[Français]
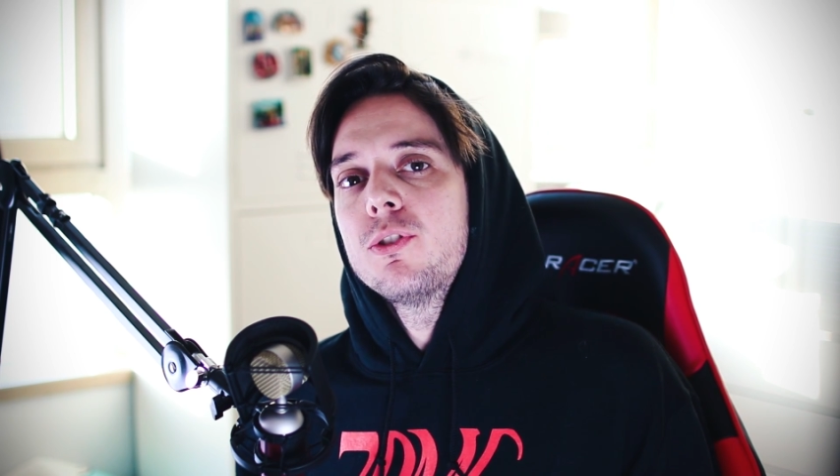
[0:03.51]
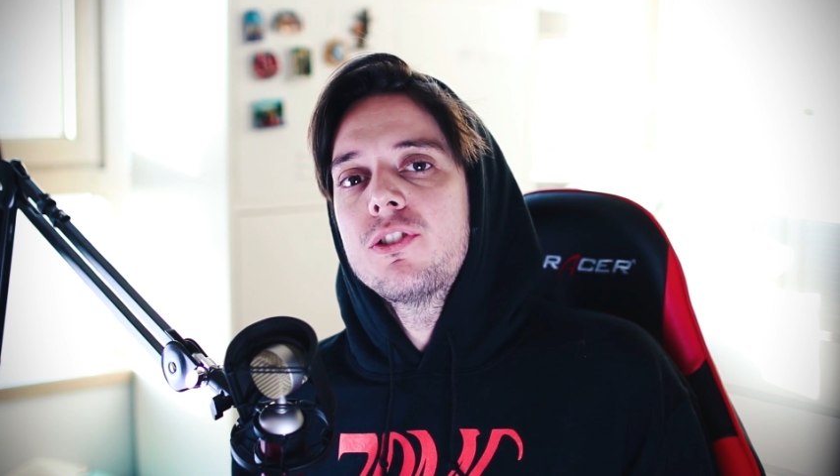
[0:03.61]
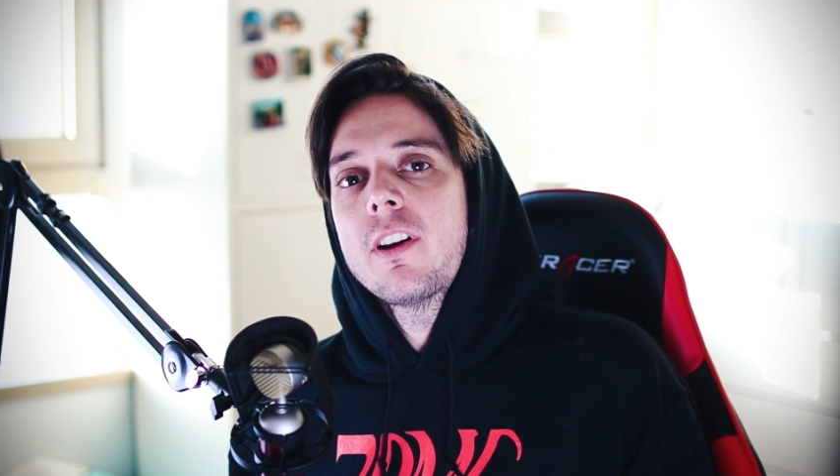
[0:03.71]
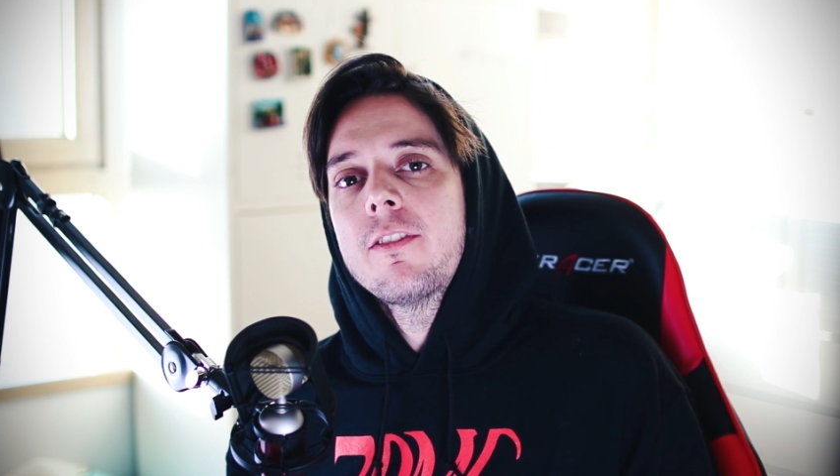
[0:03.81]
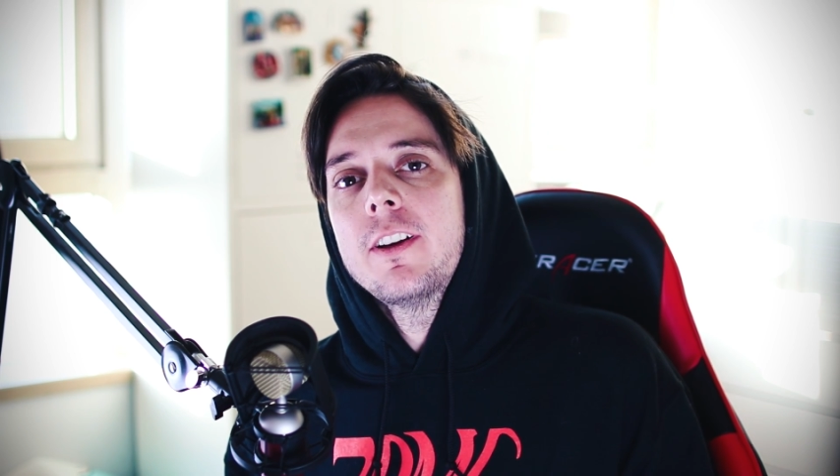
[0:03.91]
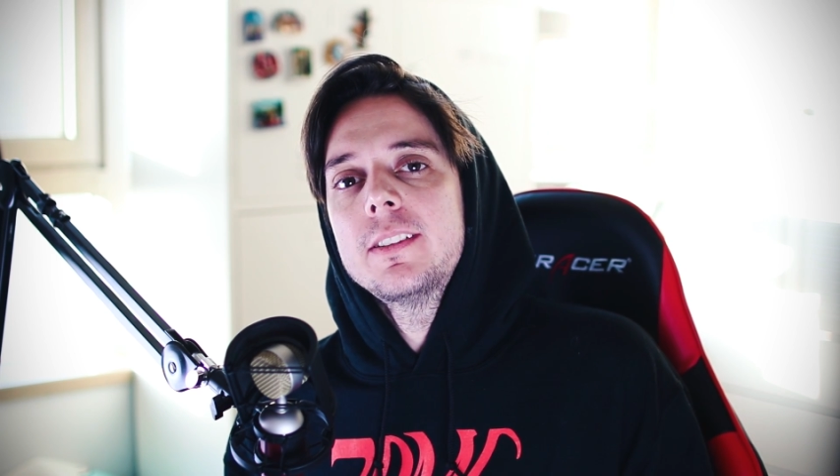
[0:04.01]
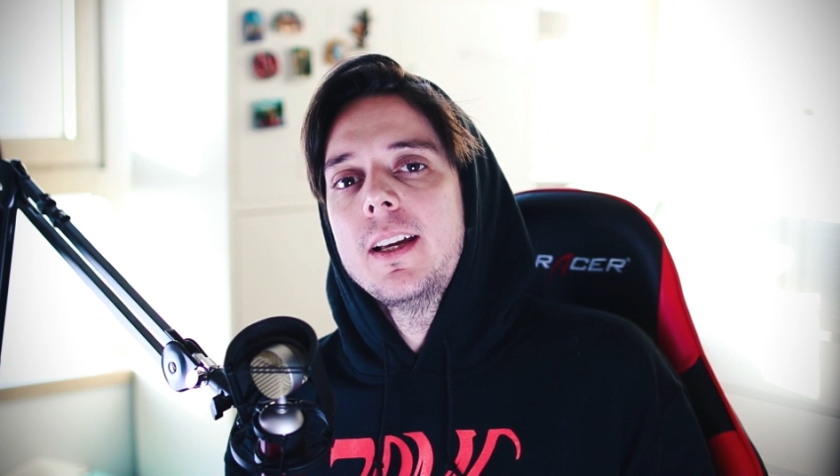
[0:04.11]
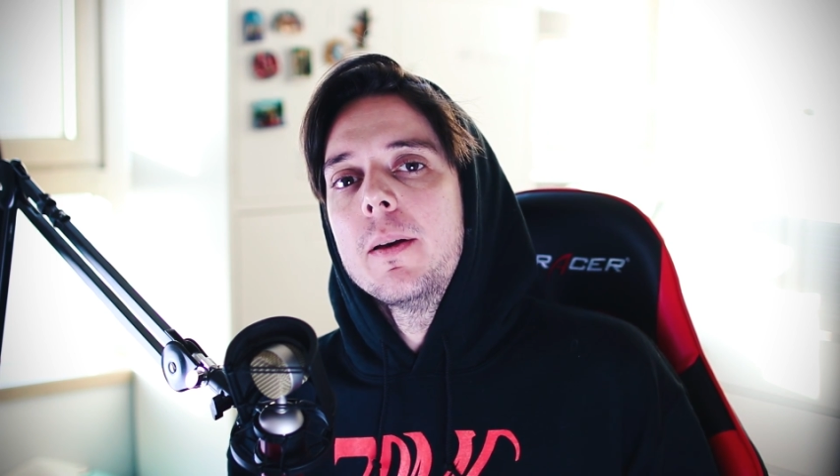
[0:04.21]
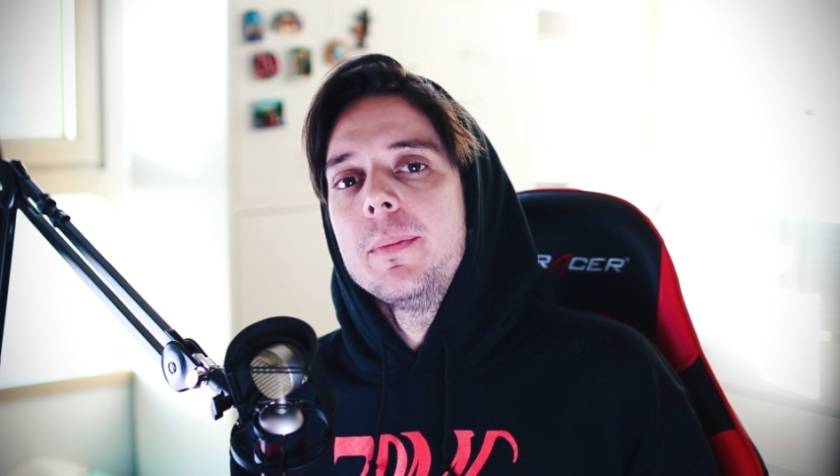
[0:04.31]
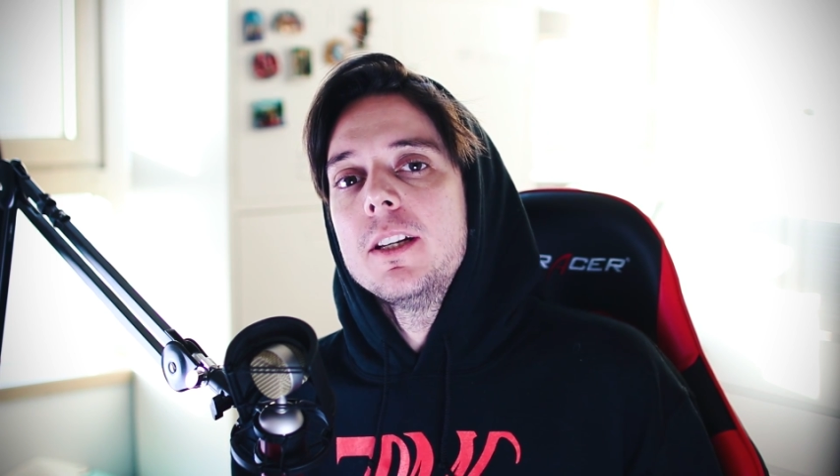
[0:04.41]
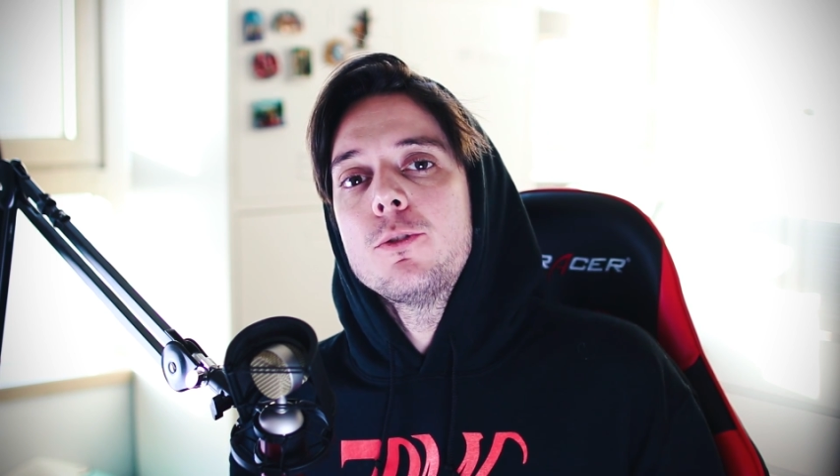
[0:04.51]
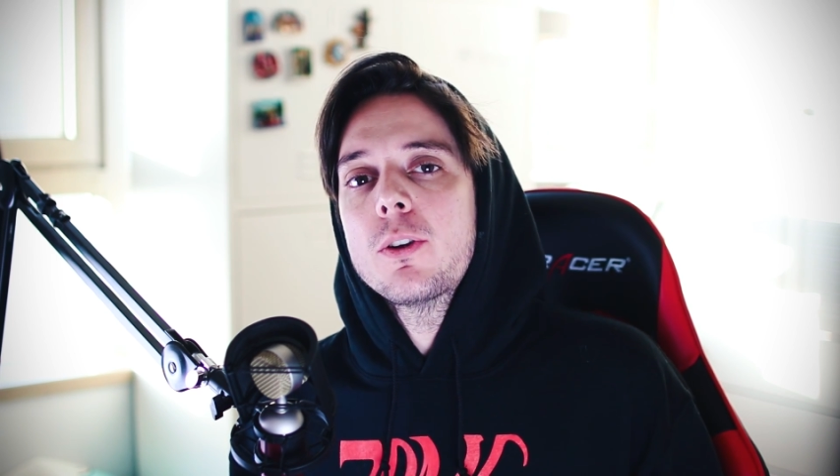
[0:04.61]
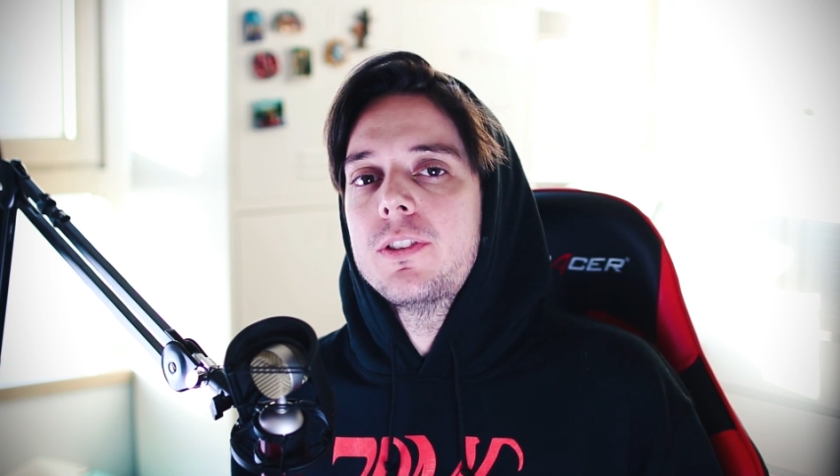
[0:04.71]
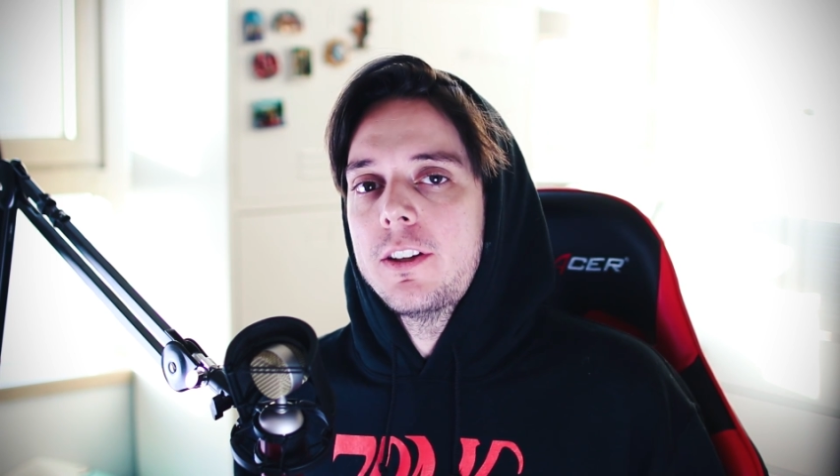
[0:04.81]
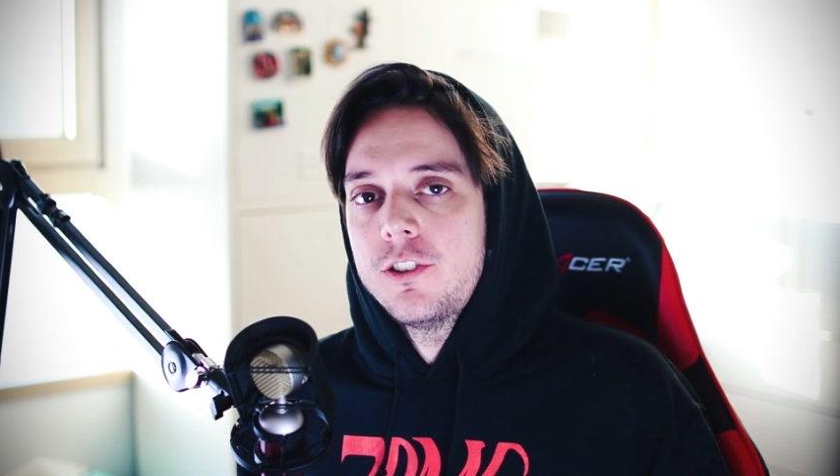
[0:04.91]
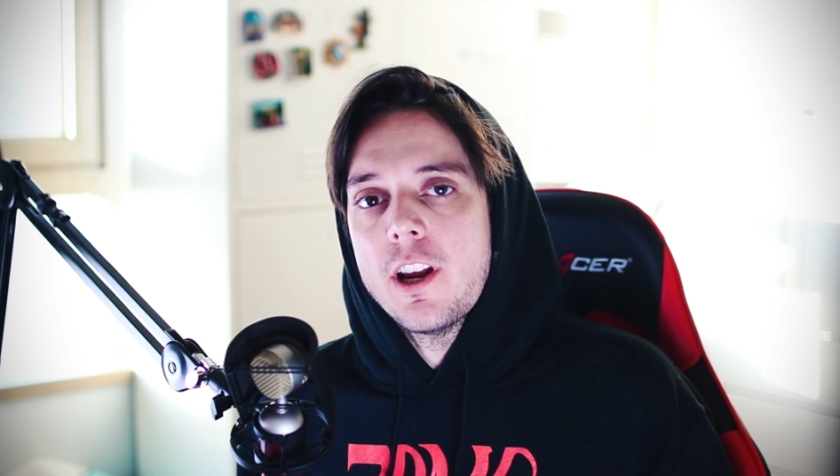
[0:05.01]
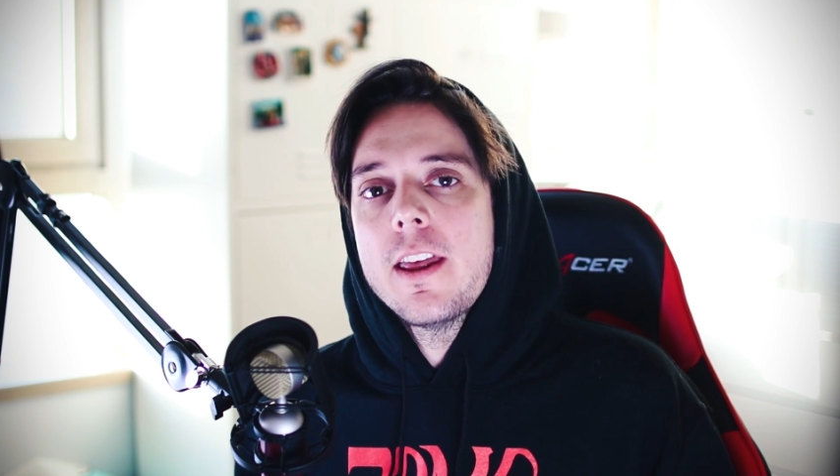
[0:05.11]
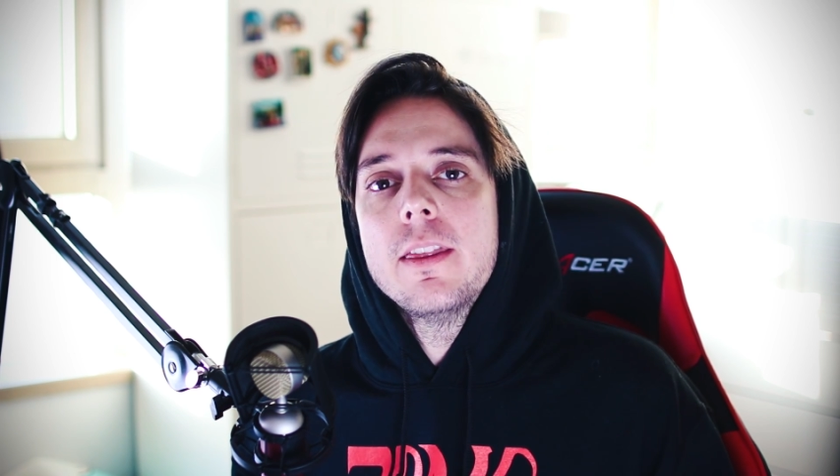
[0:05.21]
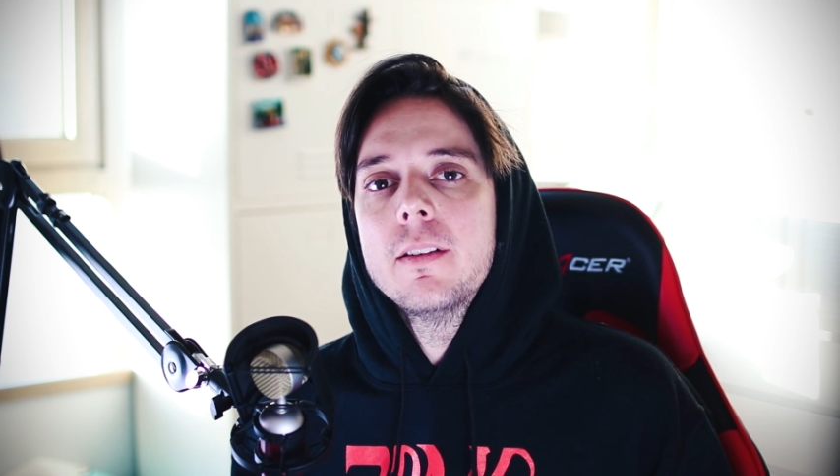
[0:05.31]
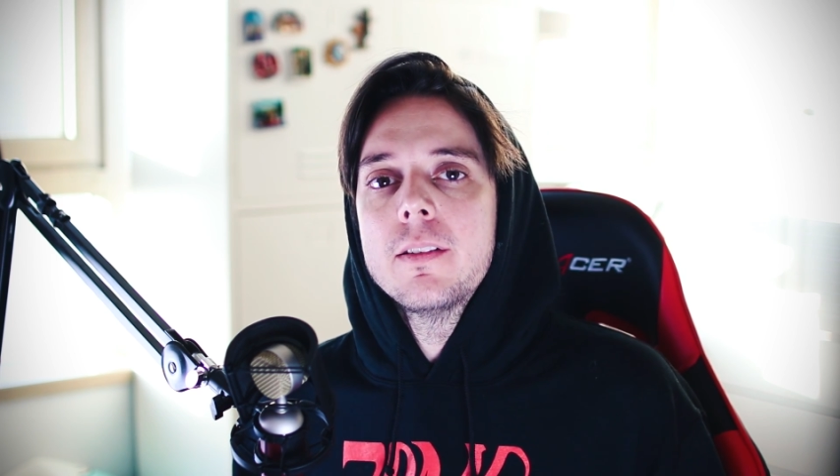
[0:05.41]
121 amis sur cette
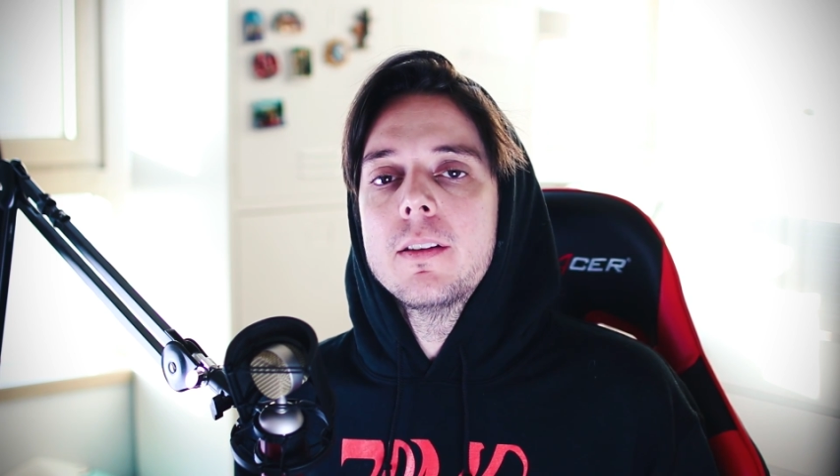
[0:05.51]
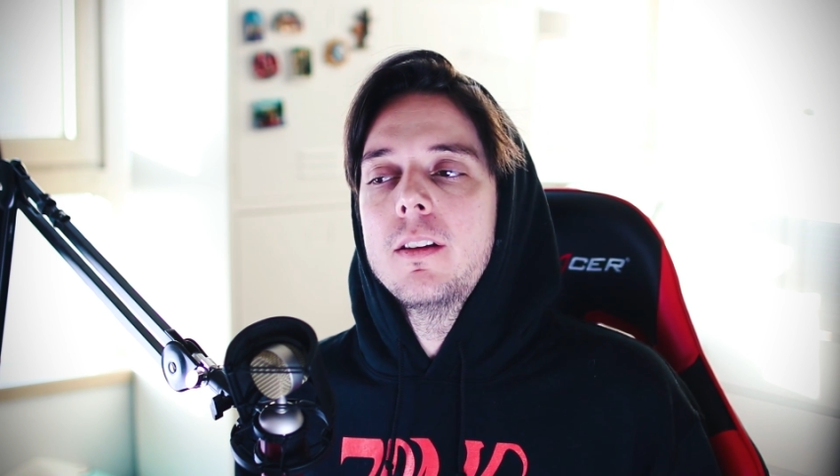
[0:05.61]
chaîne.